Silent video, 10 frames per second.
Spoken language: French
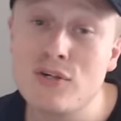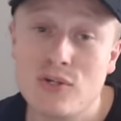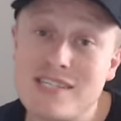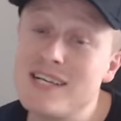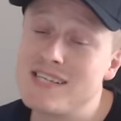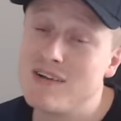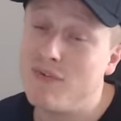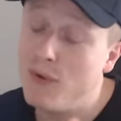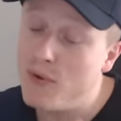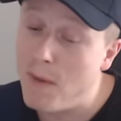Je sais que ça
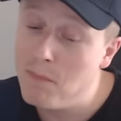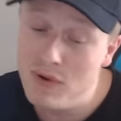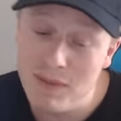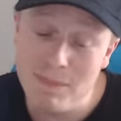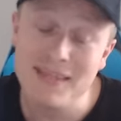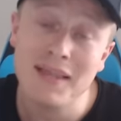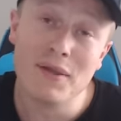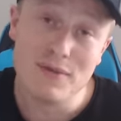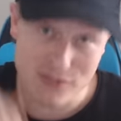fera encore polémique